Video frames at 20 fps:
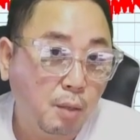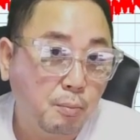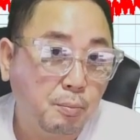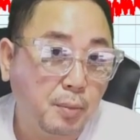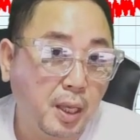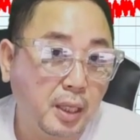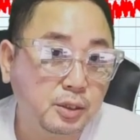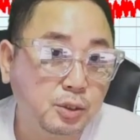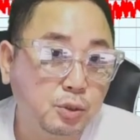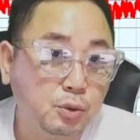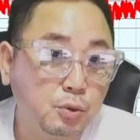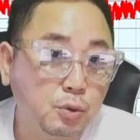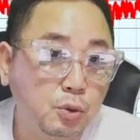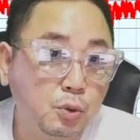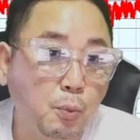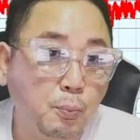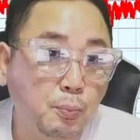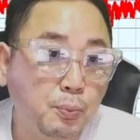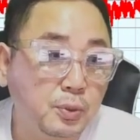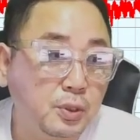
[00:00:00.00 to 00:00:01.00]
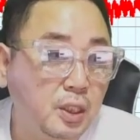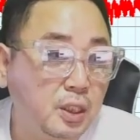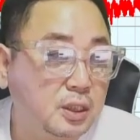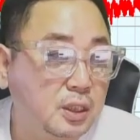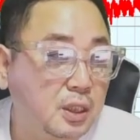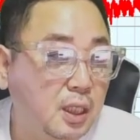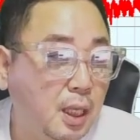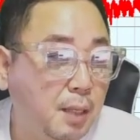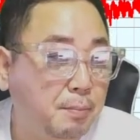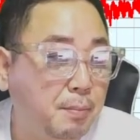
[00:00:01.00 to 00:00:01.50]
매출은 높은
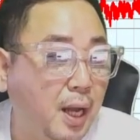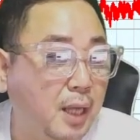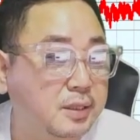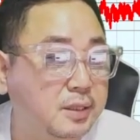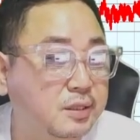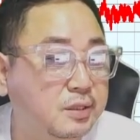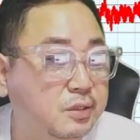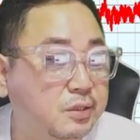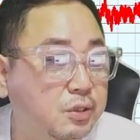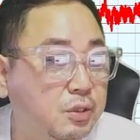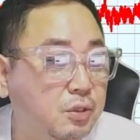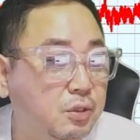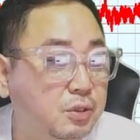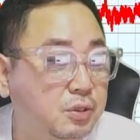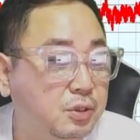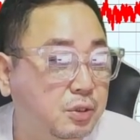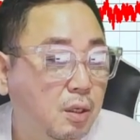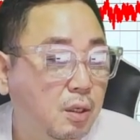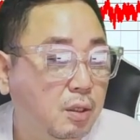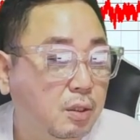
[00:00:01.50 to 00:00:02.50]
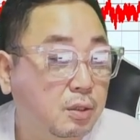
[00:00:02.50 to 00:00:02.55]
대신에 마진은 적어져.